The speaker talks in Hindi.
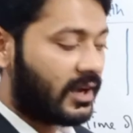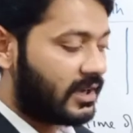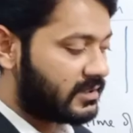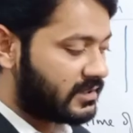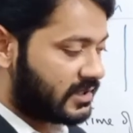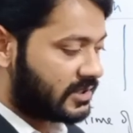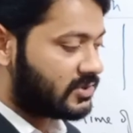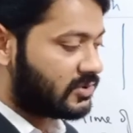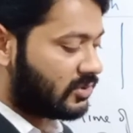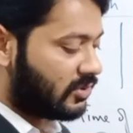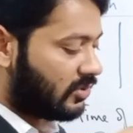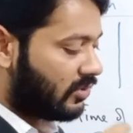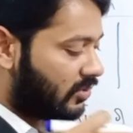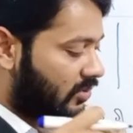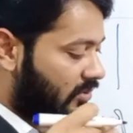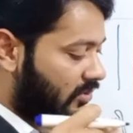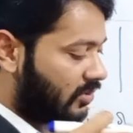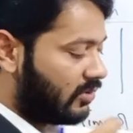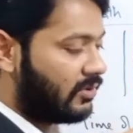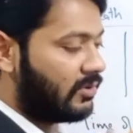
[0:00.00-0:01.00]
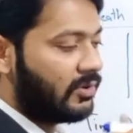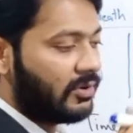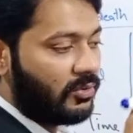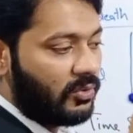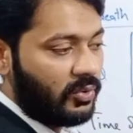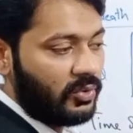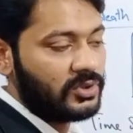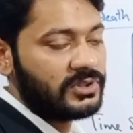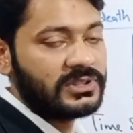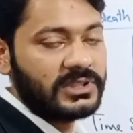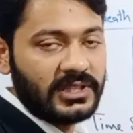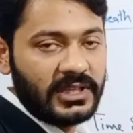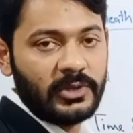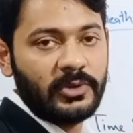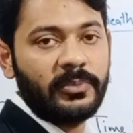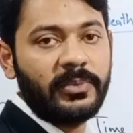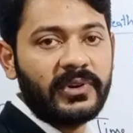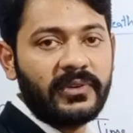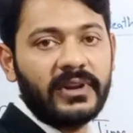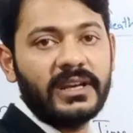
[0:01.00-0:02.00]
वहाँ से जो गोश्त की
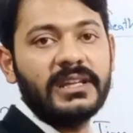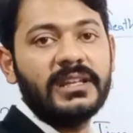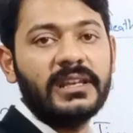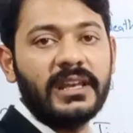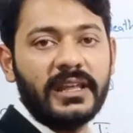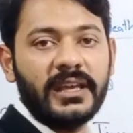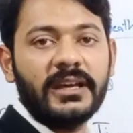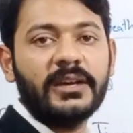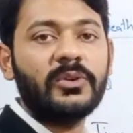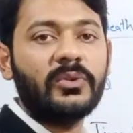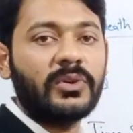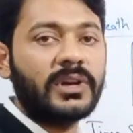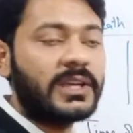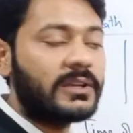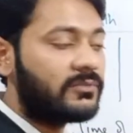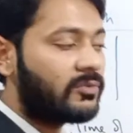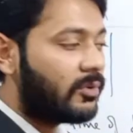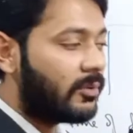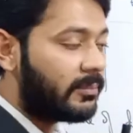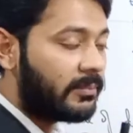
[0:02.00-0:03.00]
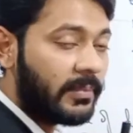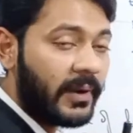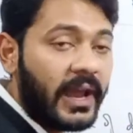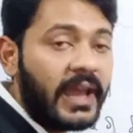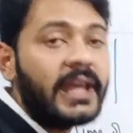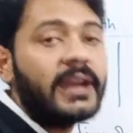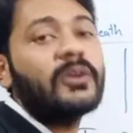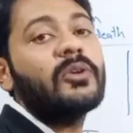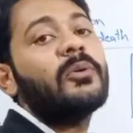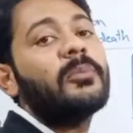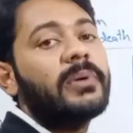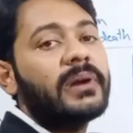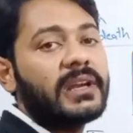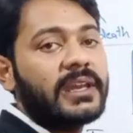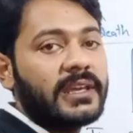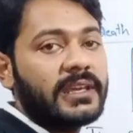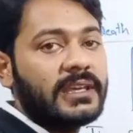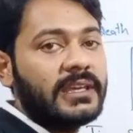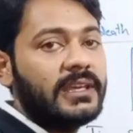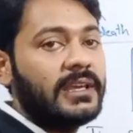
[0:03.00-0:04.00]
ऊपर वाली लेयर होगी वो बाहर को
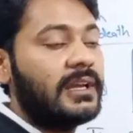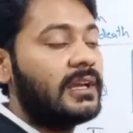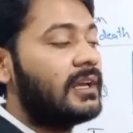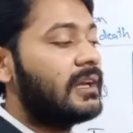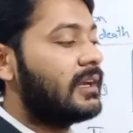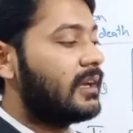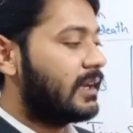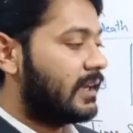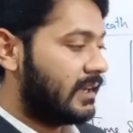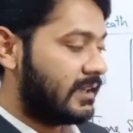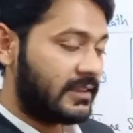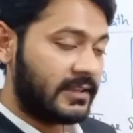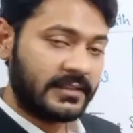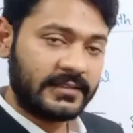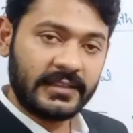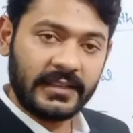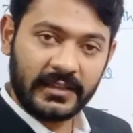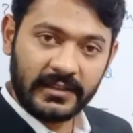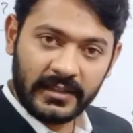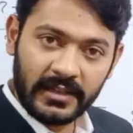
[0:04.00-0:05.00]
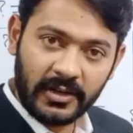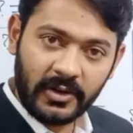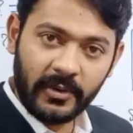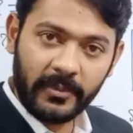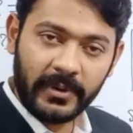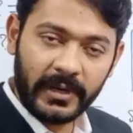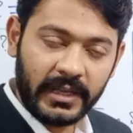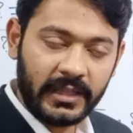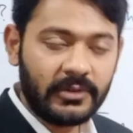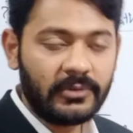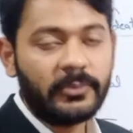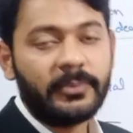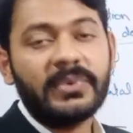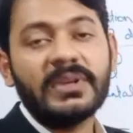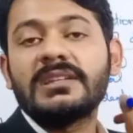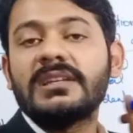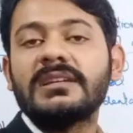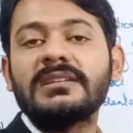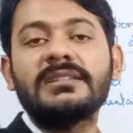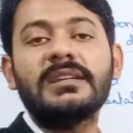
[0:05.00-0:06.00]
फटेगी इधर से अंदर को फटी
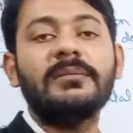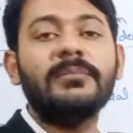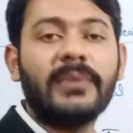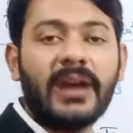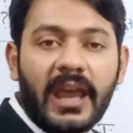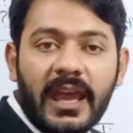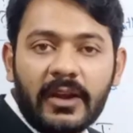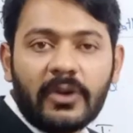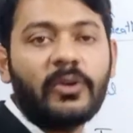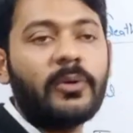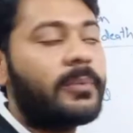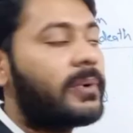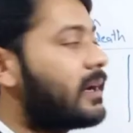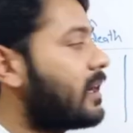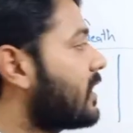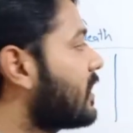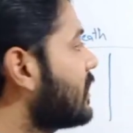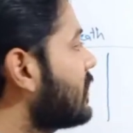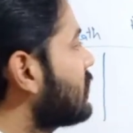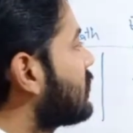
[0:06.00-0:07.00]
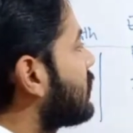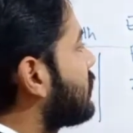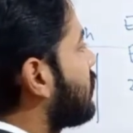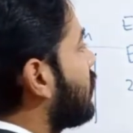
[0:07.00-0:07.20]
पीछे से बाहर को फटेगी तो